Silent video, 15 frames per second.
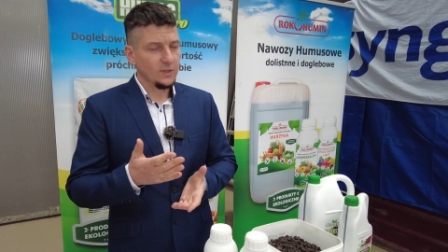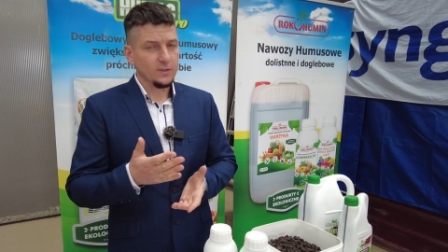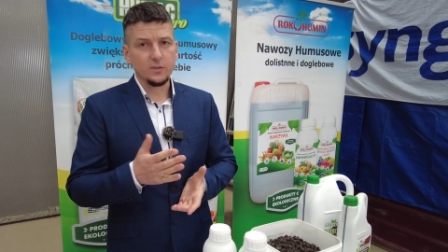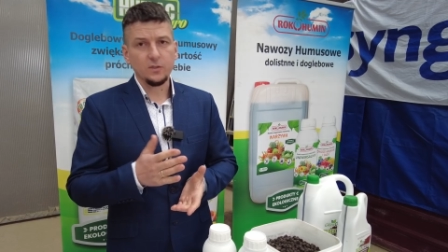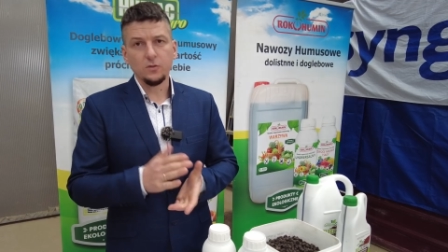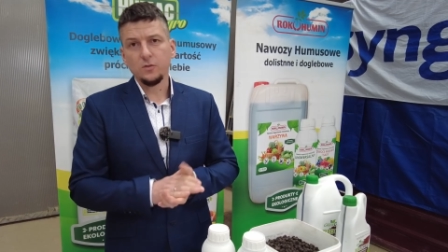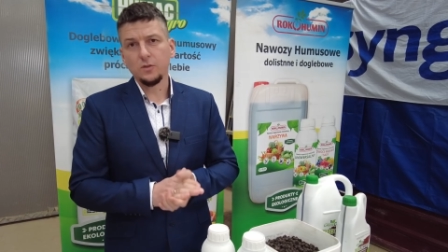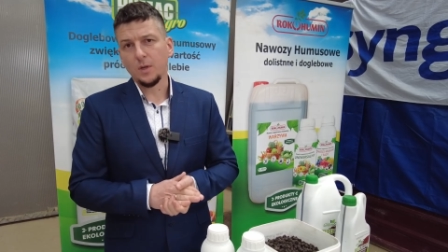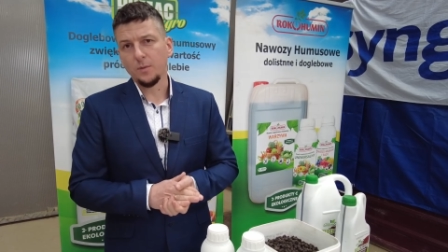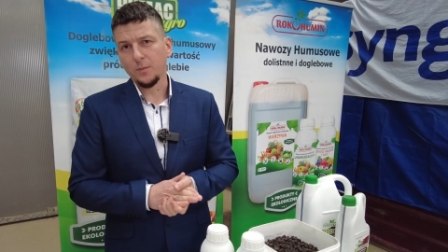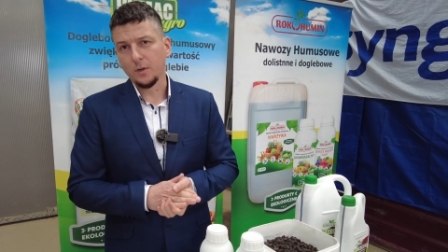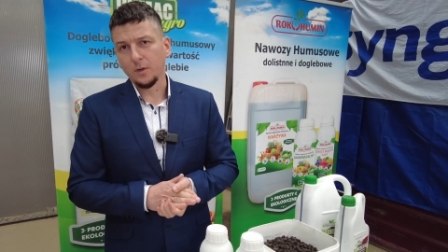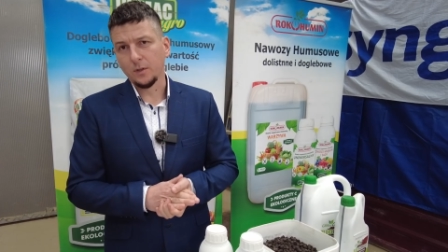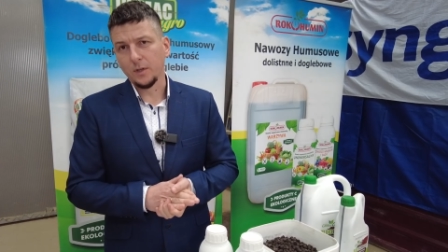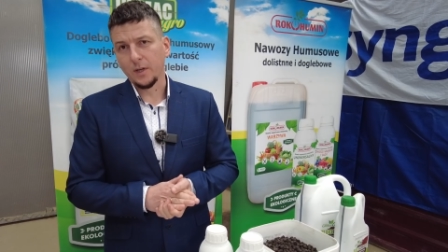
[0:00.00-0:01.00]

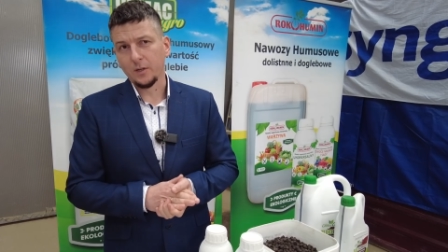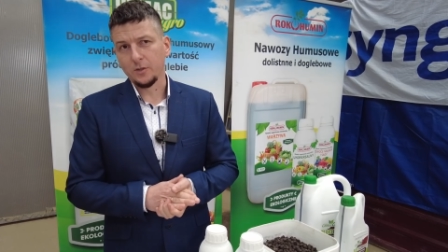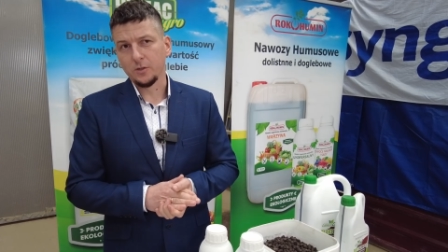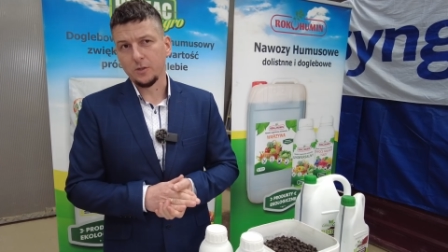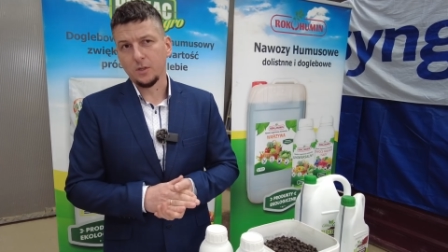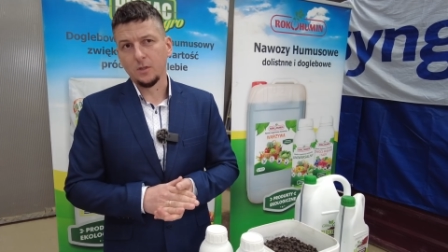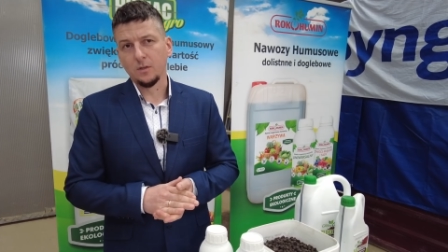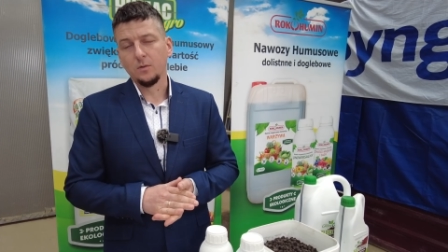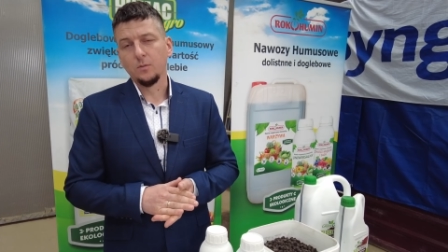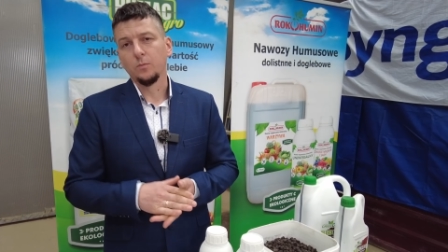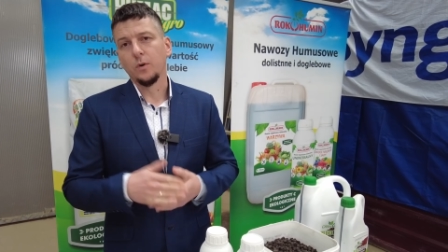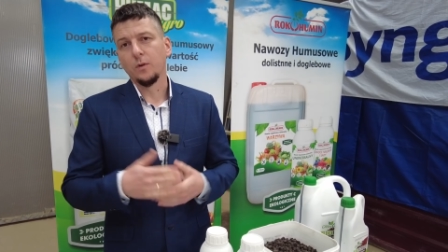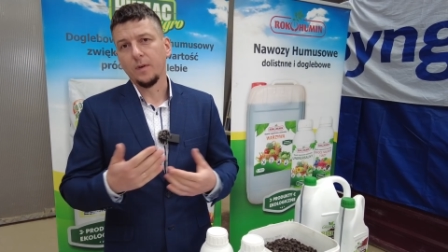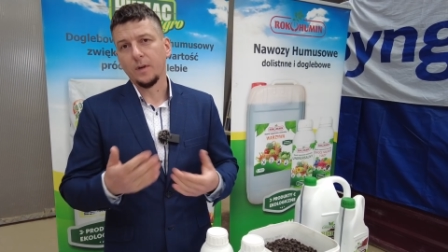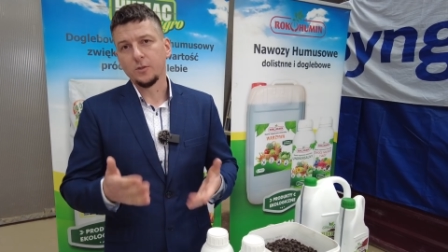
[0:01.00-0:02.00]
Stosujemy go na resztki
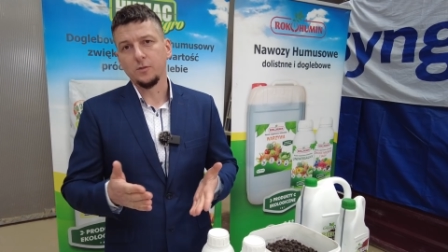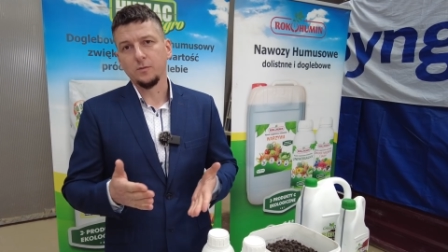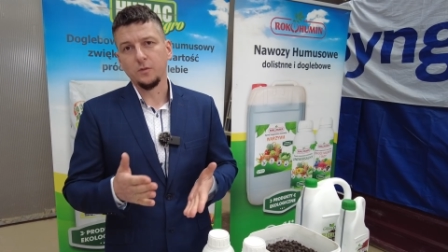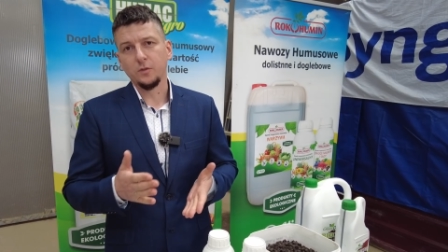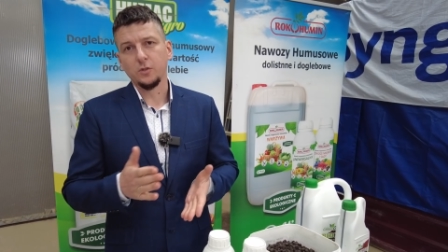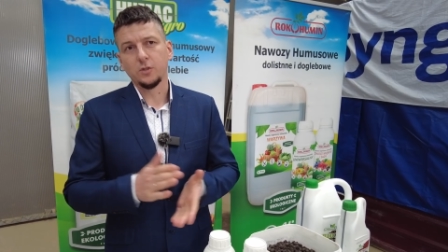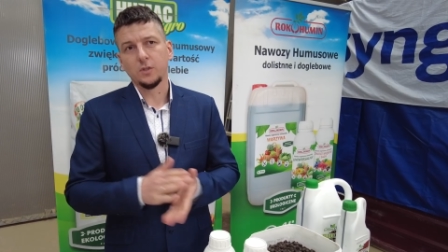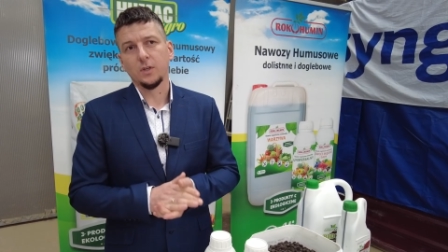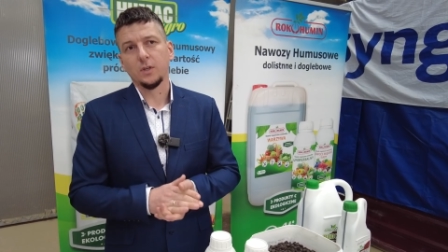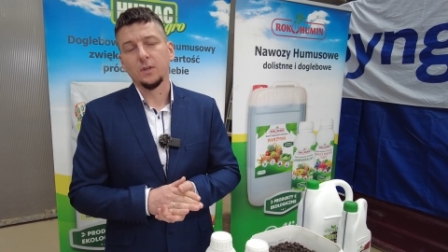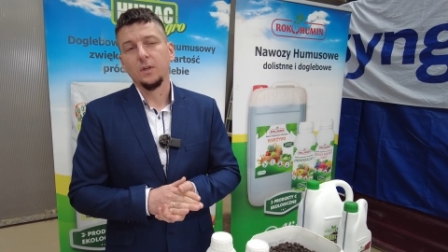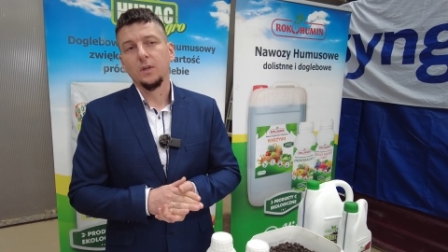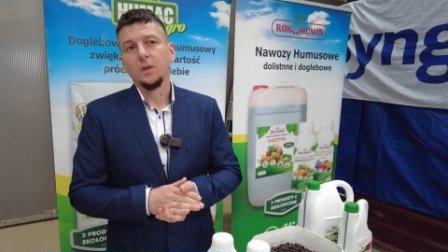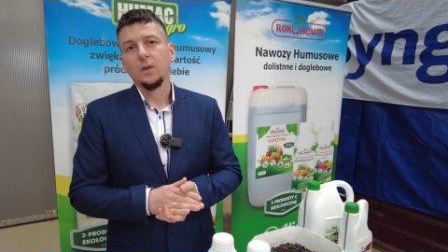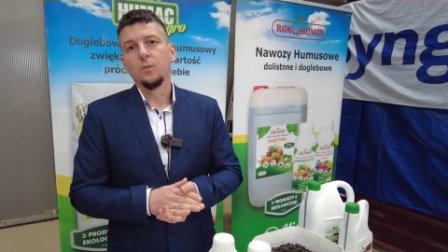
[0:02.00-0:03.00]
powarzywnicze,
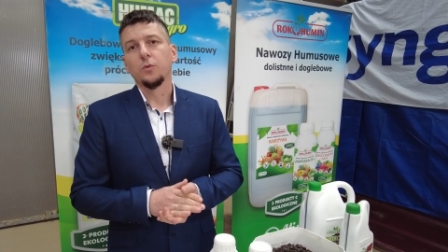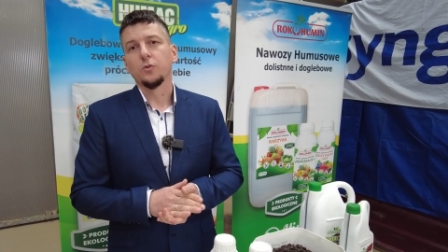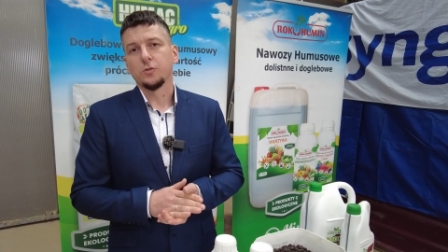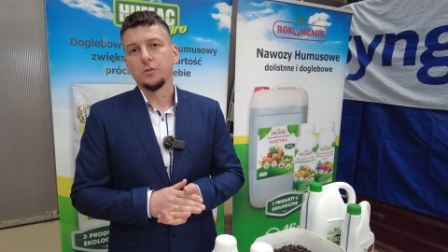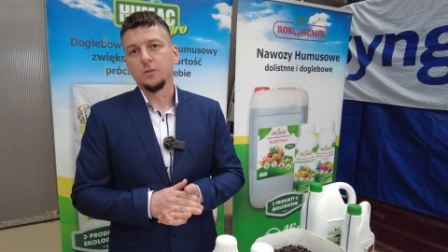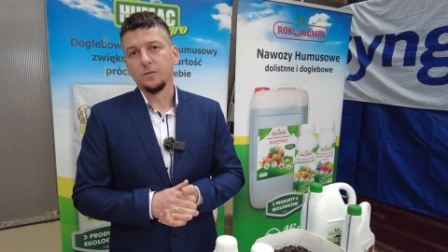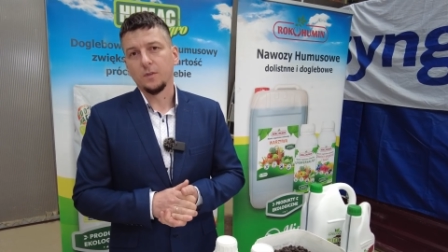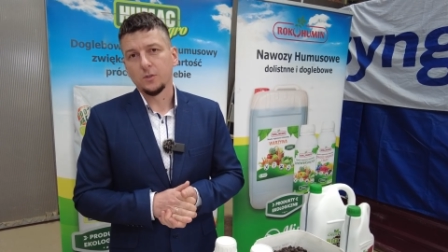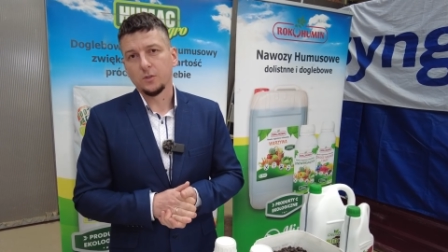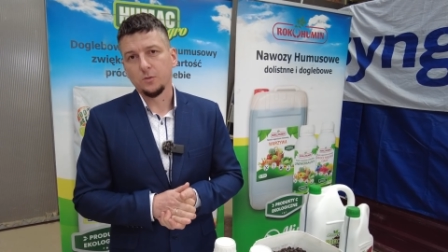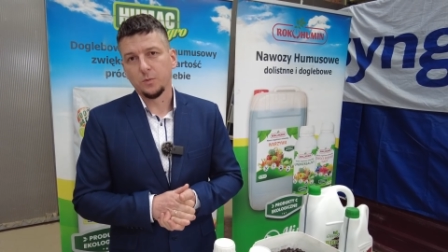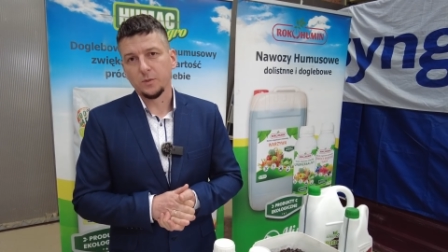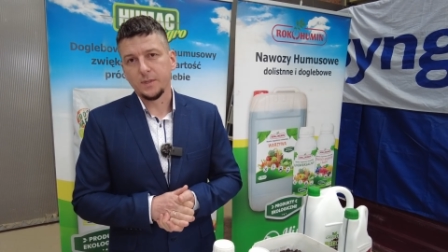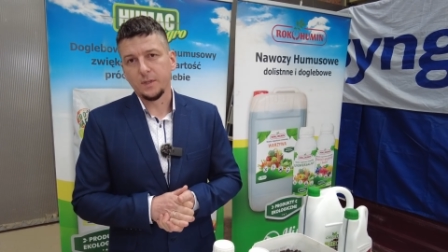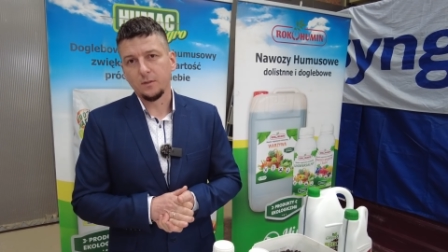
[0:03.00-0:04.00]
pożniwne czy
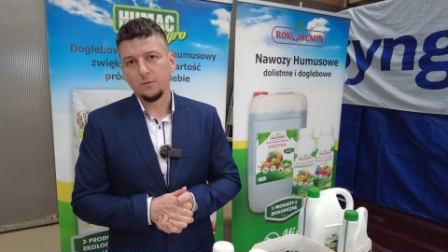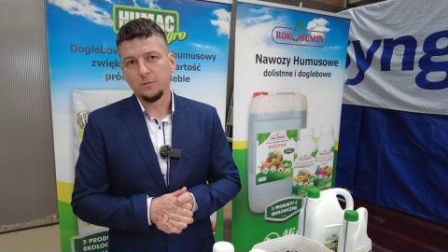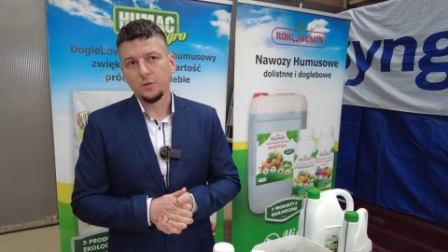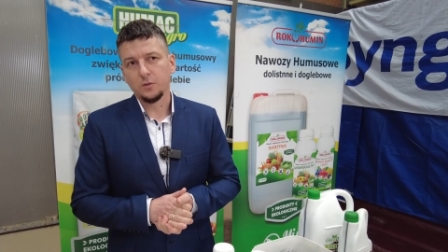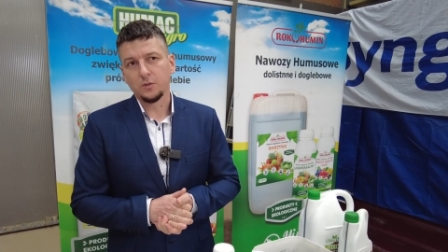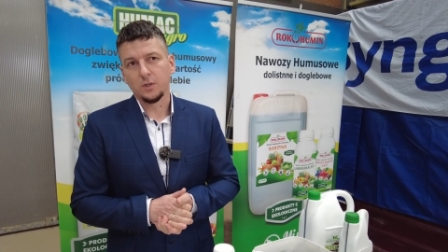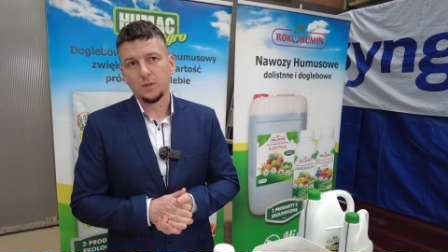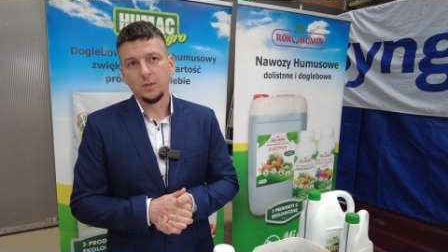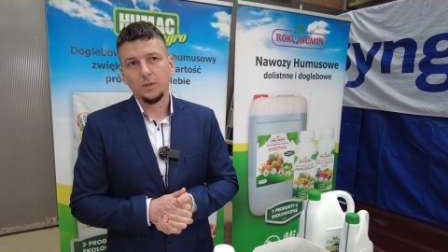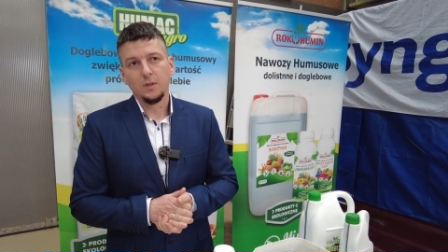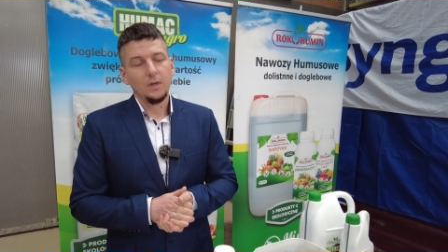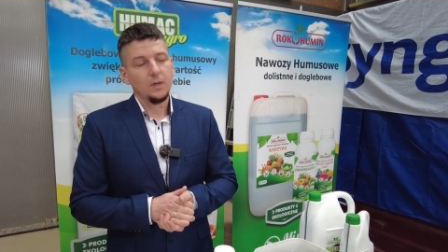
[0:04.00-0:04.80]
posadownicze.